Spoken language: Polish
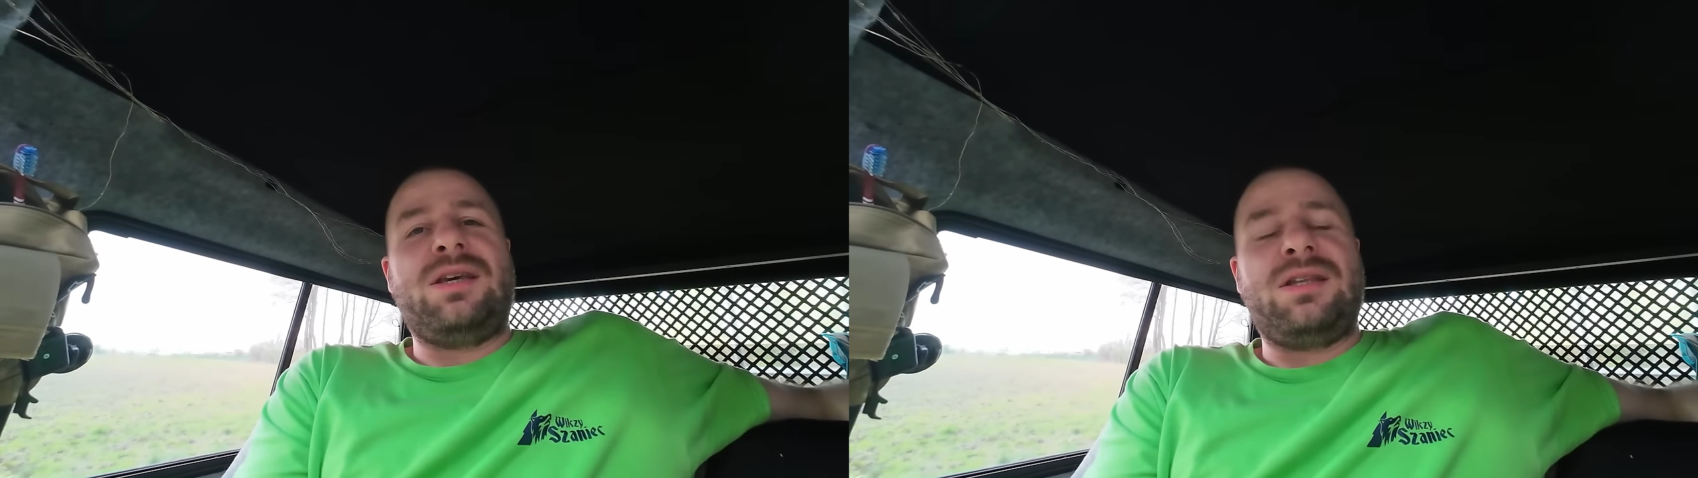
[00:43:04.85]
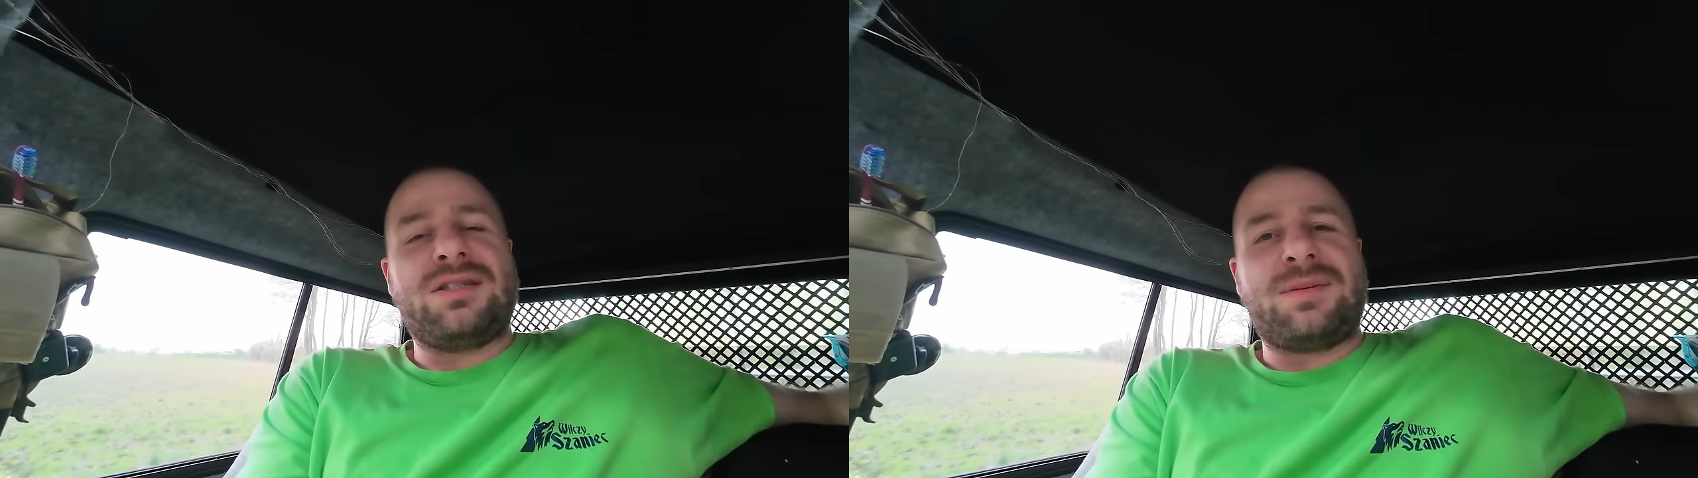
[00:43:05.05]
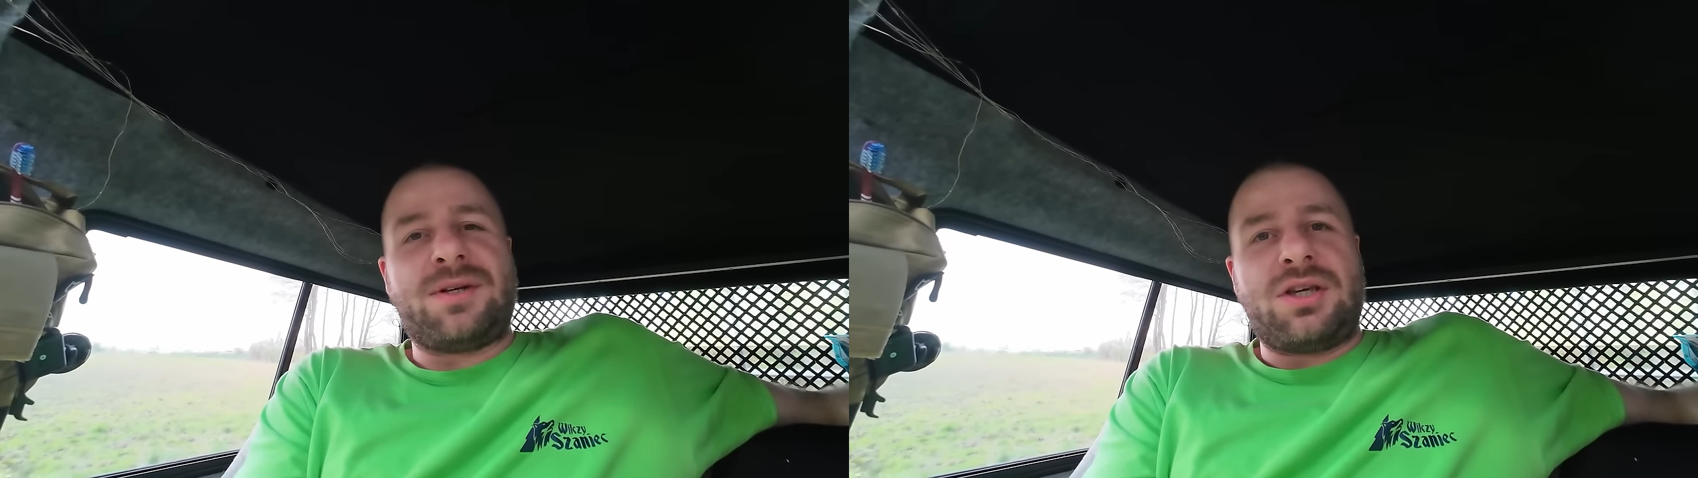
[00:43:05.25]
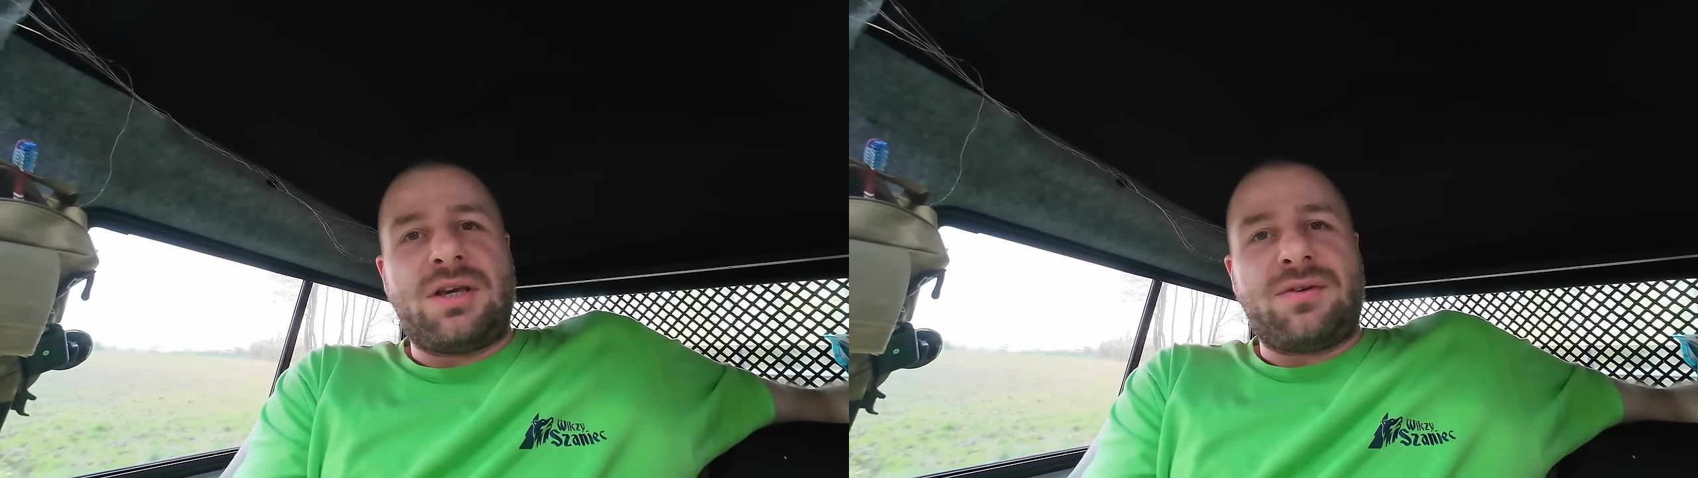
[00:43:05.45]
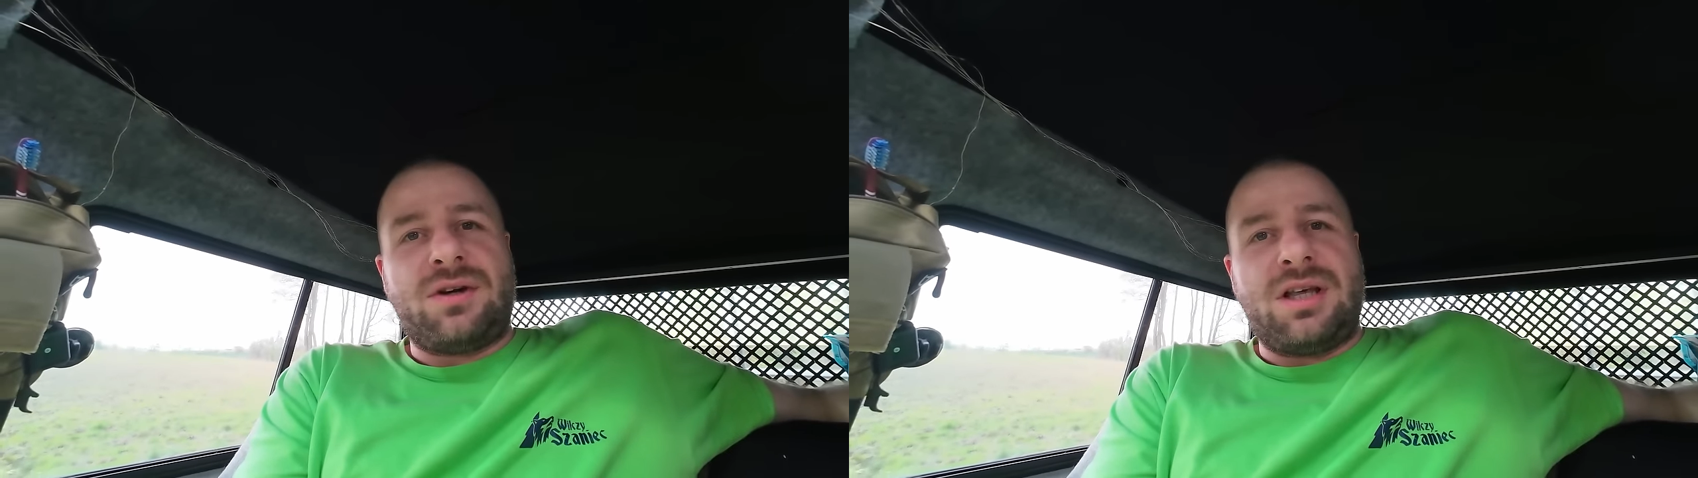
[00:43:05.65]
i do
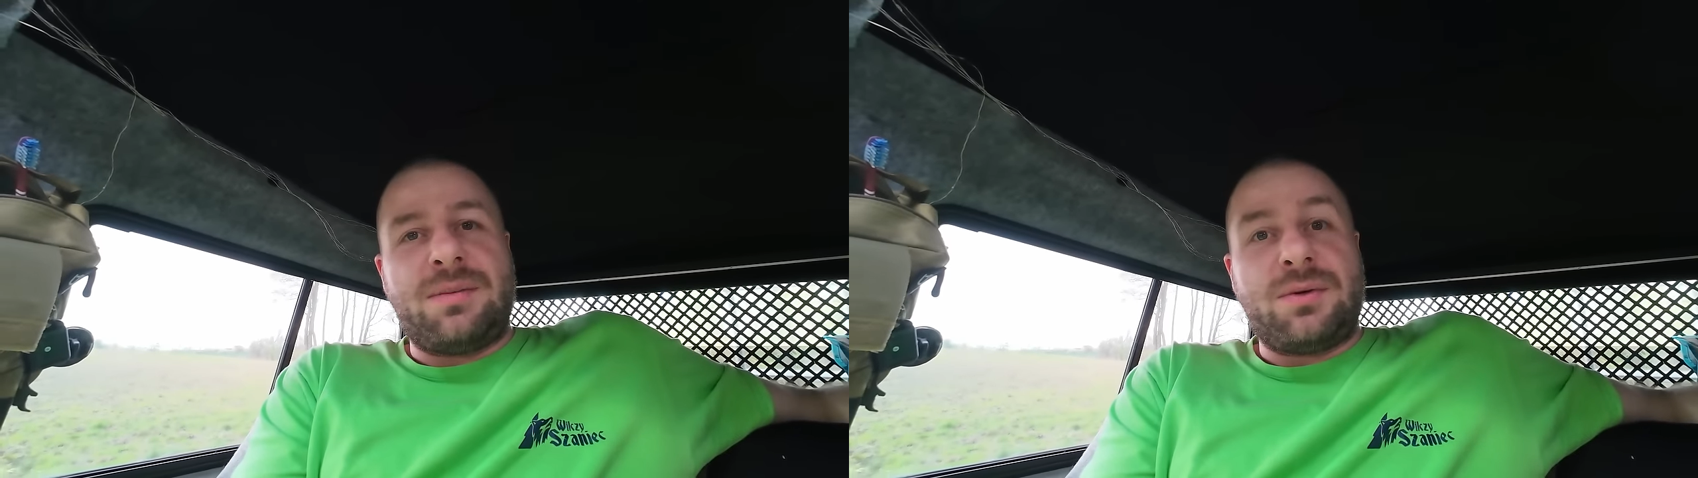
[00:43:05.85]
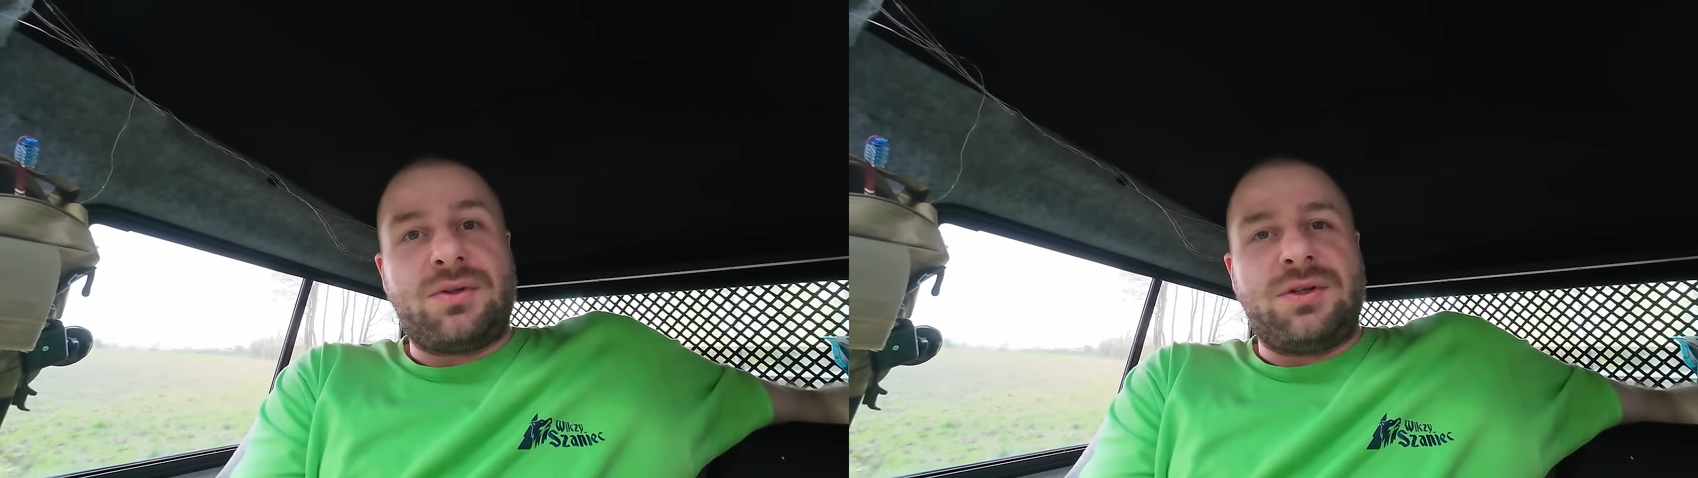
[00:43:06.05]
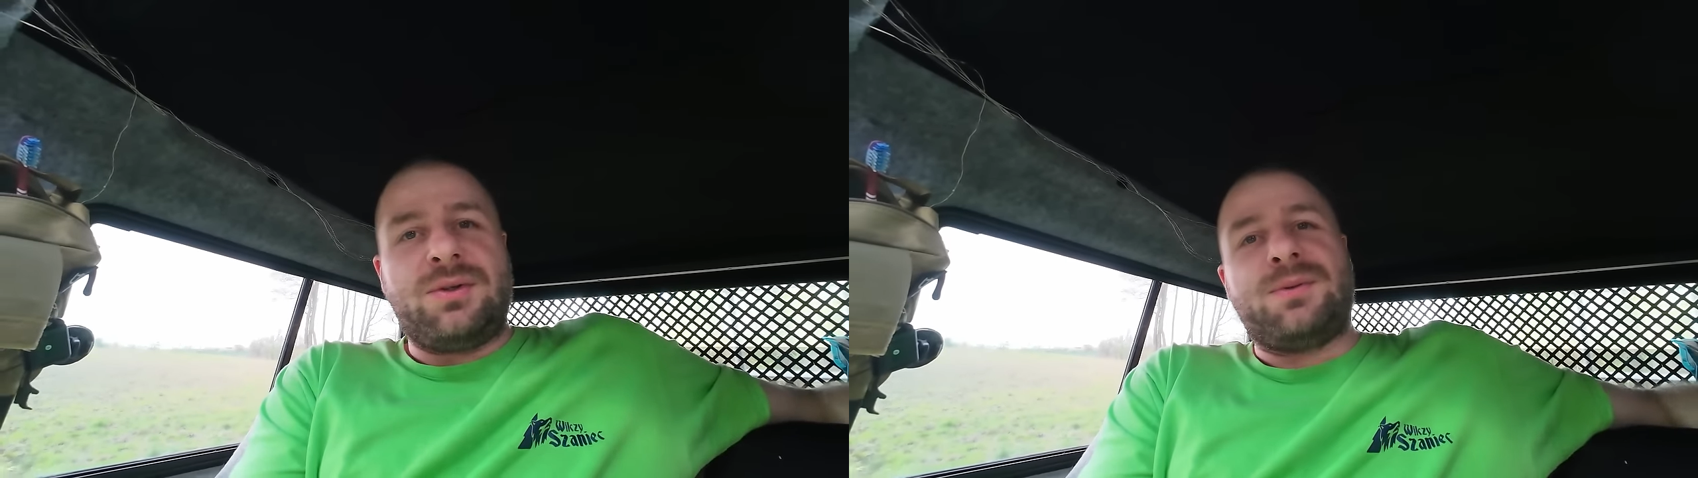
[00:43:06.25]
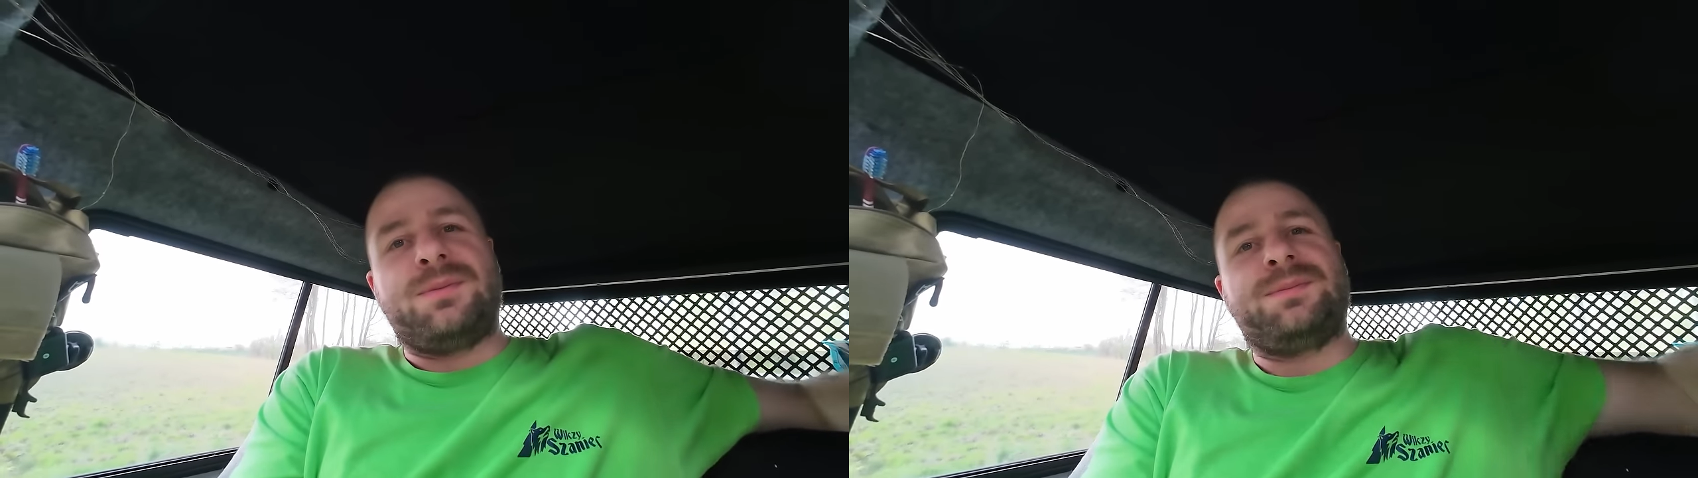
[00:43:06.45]
zobaczenia w kolejnym odcinku.